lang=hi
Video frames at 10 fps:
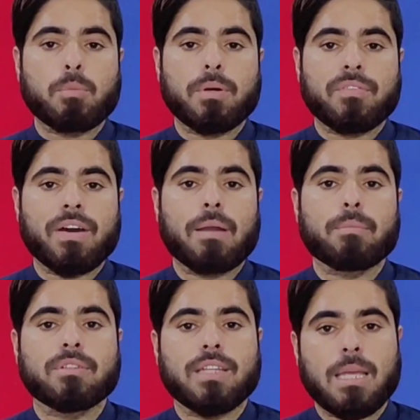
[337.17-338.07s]
आपको
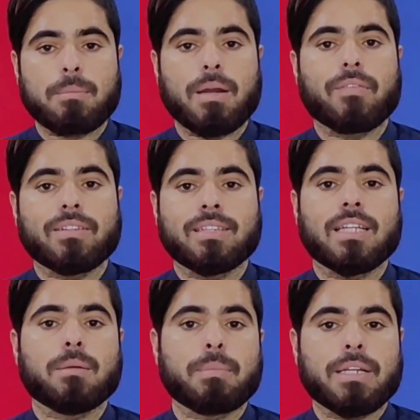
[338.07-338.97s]
परफॉर्मेंस कैमरा वाइज
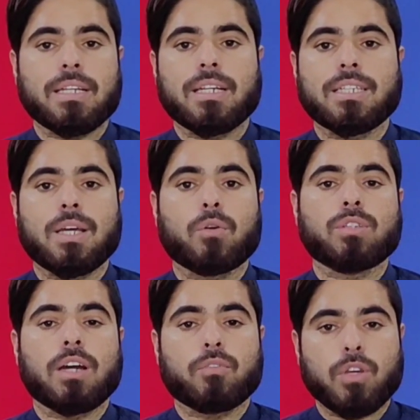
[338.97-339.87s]
ज़्यादा मैटर करता है और
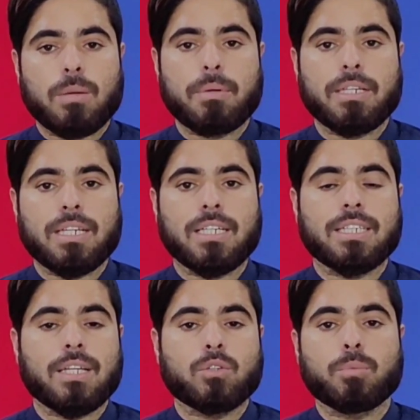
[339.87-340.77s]
सॉफ्टवेयर मैटर
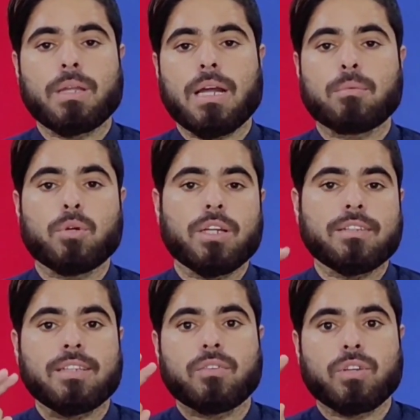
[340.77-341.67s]
करता है तो फिर आपको
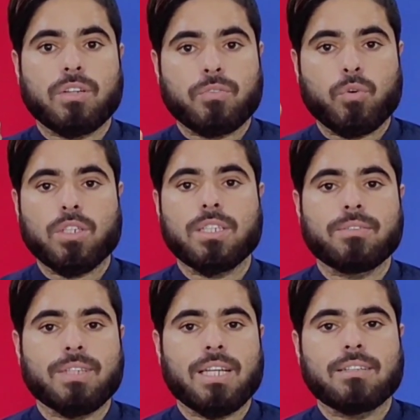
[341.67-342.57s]
गलेक्सी ए ट्वेंटी फोर की
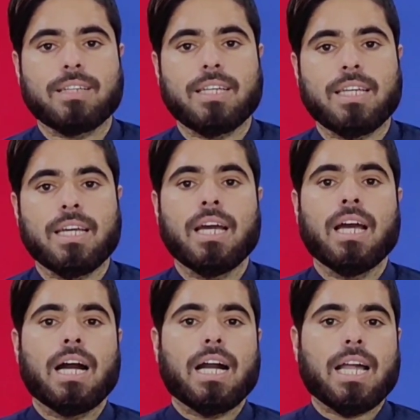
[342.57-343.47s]
तरफ जाना चाहिए
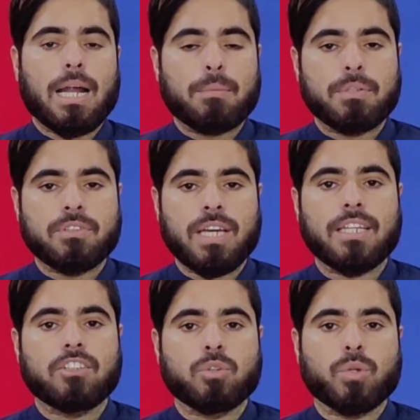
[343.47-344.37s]
अगर आप
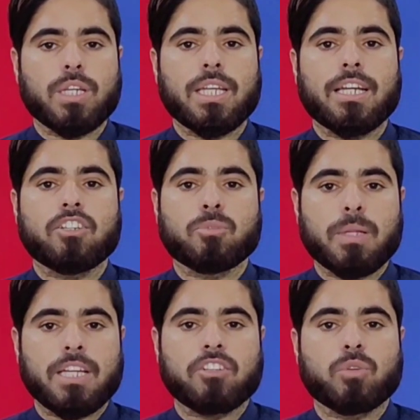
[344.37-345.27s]
डिज़ाइन की शौकीन है
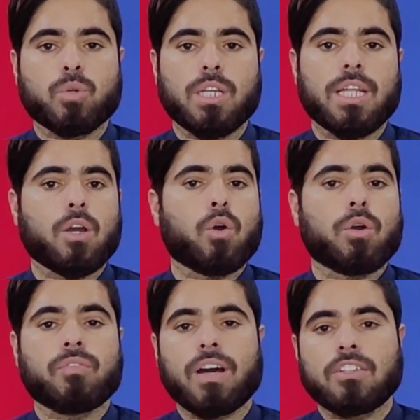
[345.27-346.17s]
डिस्प्ले की शौकीन है
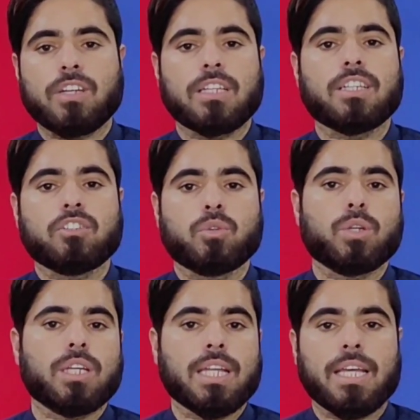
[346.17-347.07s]
और फास्ट चार्जिंग की
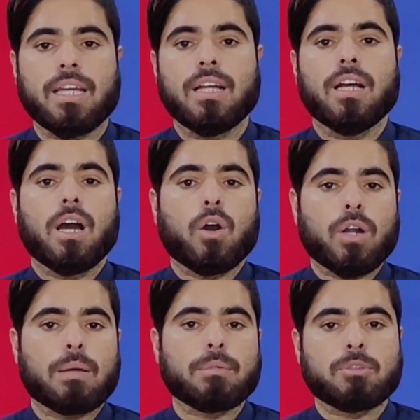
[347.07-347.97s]
शौकीन है और
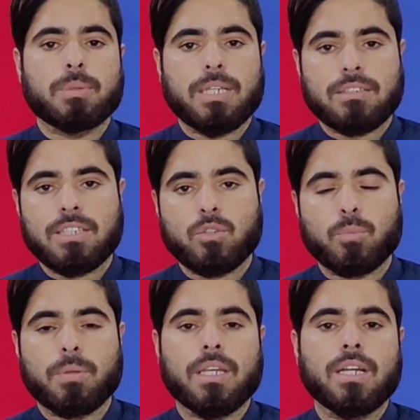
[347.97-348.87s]
डबल स्पीकर चाहिए तो
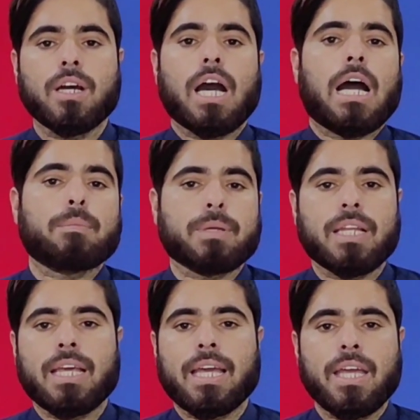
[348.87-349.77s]
फिर आपके
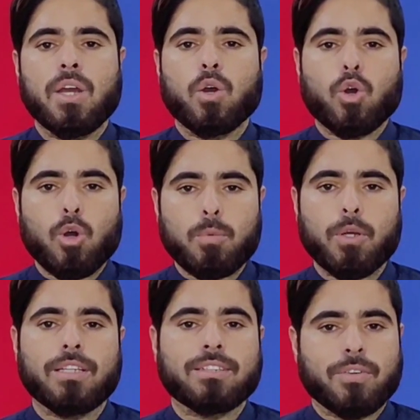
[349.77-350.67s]
लिए है ओप्पो
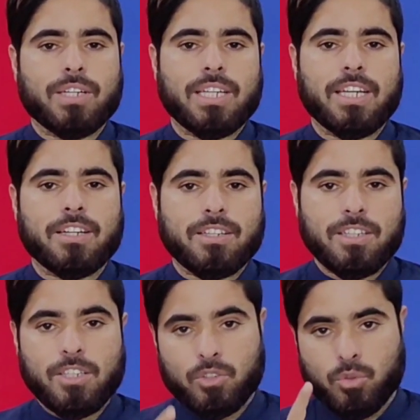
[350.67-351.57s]
ए सेवेंटी एट
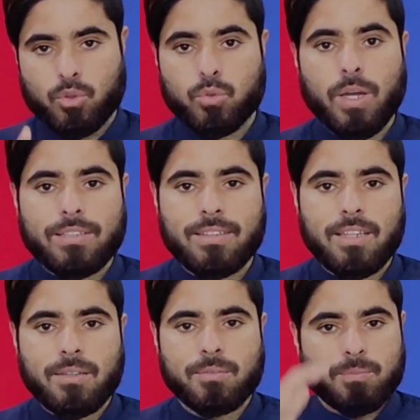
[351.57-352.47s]
चूज़
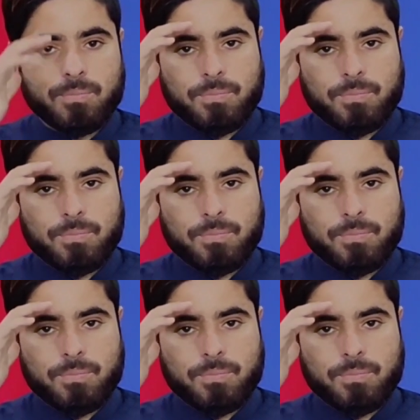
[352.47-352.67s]
वाइजली